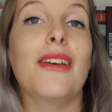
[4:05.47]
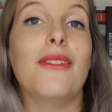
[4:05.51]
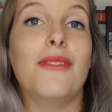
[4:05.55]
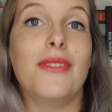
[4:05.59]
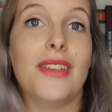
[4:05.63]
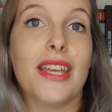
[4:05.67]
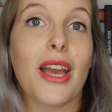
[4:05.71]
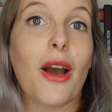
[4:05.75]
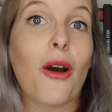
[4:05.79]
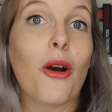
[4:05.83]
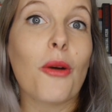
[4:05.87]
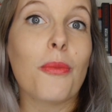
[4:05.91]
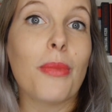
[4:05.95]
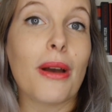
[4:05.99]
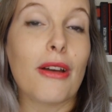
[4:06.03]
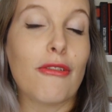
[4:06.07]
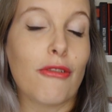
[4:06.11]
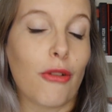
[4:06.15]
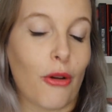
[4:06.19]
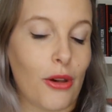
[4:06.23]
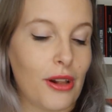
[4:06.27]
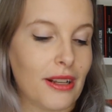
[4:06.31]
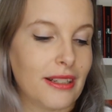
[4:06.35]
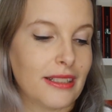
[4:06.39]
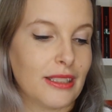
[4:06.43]
Wie auch bei
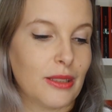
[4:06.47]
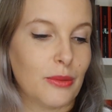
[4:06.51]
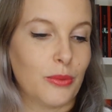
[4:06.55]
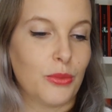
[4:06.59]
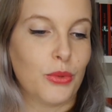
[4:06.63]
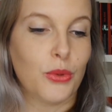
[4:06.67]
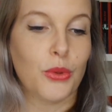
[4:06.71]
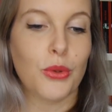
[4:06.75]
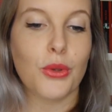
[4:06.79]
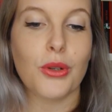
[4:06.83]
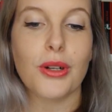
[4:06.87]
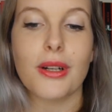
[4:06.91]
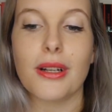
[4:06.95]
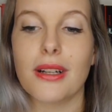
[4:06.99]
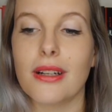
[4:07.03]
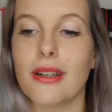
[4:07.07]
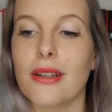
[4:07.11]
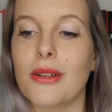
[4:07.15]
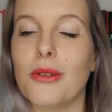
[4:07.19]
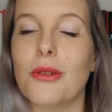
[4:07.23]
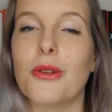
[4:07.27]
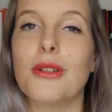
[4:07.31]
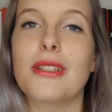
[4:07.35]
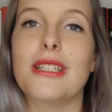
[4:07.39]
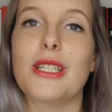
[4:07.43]
folgendem Buch
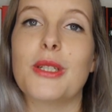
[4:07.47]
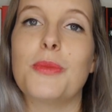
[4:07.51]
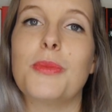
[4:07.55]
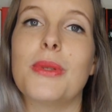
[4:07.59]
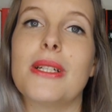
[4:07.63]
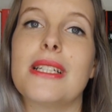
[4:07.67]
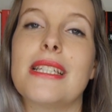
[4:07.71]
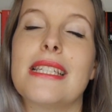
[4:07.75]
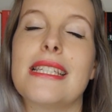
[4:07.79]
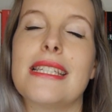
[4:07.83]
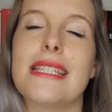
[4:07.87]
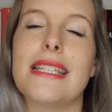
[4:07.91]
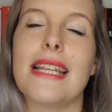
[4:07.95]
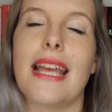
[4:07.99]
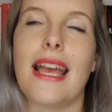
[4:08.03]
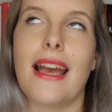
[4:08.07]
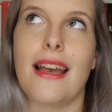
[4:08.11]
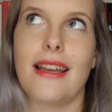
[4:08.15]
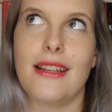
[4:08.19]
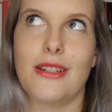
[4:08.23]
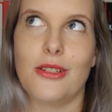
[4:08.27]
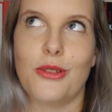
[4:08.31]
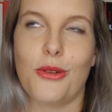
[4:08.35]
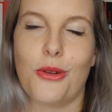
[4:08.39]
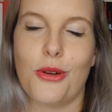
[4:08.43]
und ich bin
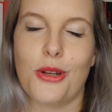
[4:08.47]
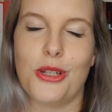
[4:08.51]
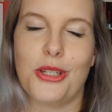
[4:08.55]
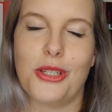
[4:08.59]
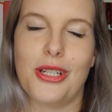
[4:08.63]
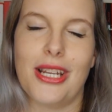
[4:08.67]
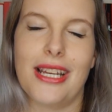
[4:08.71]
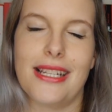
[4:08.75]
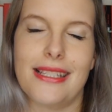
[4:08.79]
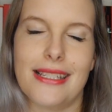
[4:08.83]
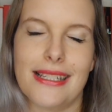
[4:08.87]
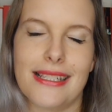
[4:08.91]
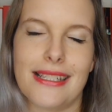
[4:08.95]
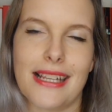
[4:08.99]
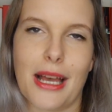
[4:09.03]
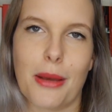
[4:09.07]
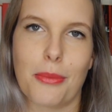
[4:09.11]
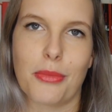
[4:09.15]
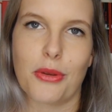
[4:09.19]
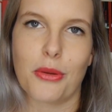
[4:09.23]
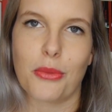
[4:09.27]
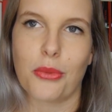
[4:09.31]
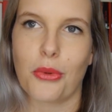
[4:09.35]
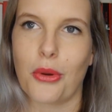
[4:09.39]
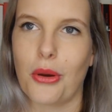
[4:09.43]
sehr enttäuscht, dass ich es
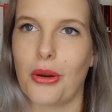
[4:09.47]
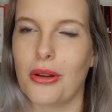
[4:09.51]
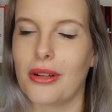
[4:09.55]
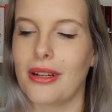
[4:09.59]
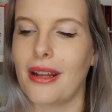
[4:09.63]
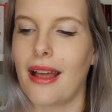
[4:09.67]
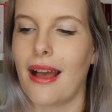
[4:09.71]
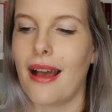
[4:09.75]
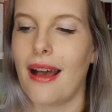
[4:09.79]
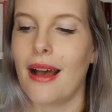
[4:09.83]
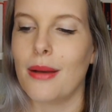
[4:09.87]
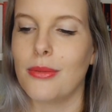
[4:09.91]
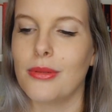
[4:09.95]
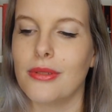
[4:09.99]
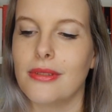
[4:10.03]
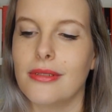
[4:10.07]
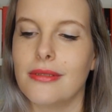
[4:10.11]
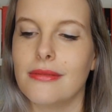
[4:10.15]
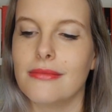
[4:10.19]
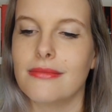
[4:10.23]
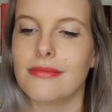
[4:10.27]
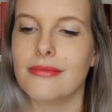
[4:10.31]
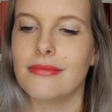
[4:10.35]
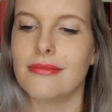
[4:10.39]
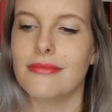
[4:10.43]
abgebrochen
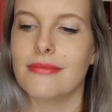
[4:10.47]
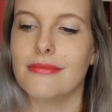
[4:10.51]
habe.